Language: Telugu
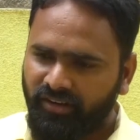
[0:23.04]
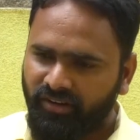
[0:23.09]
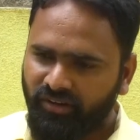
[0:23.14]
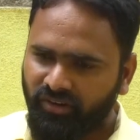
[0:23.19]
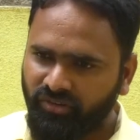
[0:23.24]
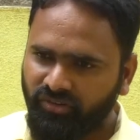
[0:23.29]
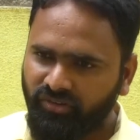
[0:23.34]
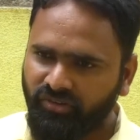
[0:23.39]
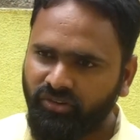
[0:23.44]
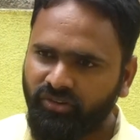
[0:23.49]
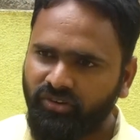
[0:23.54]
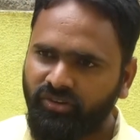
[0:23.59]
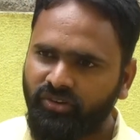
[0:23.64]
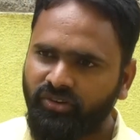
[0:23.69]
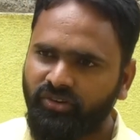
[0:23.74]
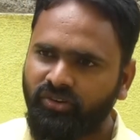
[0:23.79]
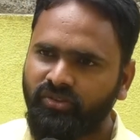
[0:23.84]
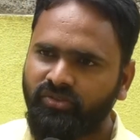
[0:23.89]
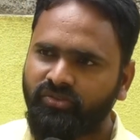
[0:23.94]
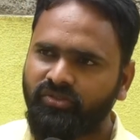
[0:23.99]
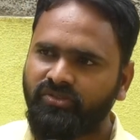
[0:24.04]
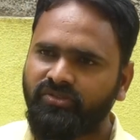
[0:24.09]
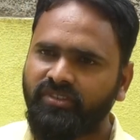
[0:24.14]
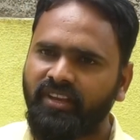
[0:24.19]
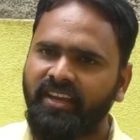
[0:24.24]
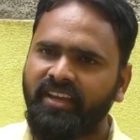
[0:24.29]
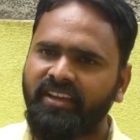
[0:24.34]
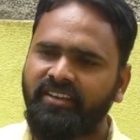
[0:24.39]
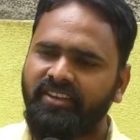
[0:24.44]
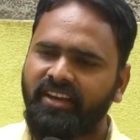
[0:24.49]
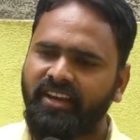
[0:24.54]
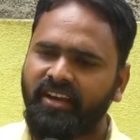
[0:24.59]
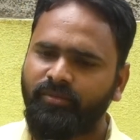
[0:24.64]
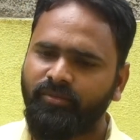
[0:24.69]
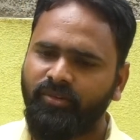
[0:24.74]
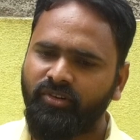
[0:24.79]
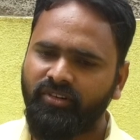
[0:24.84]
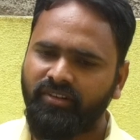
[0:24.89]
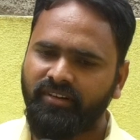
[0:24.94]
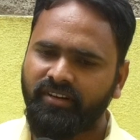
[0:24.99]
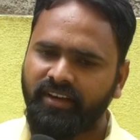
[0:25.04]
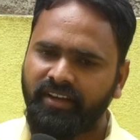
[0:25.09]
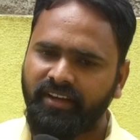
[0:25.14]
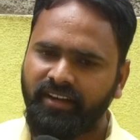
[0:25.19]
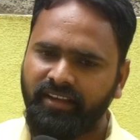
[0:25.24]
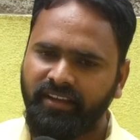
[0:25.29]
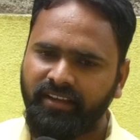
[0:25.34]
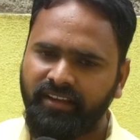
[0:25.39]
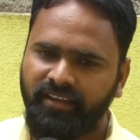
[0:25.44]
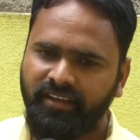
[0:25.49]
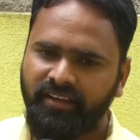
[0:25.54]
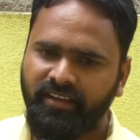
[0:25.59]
ఈరోజు చూస్తే జగన్మోహన్ రెడ్డి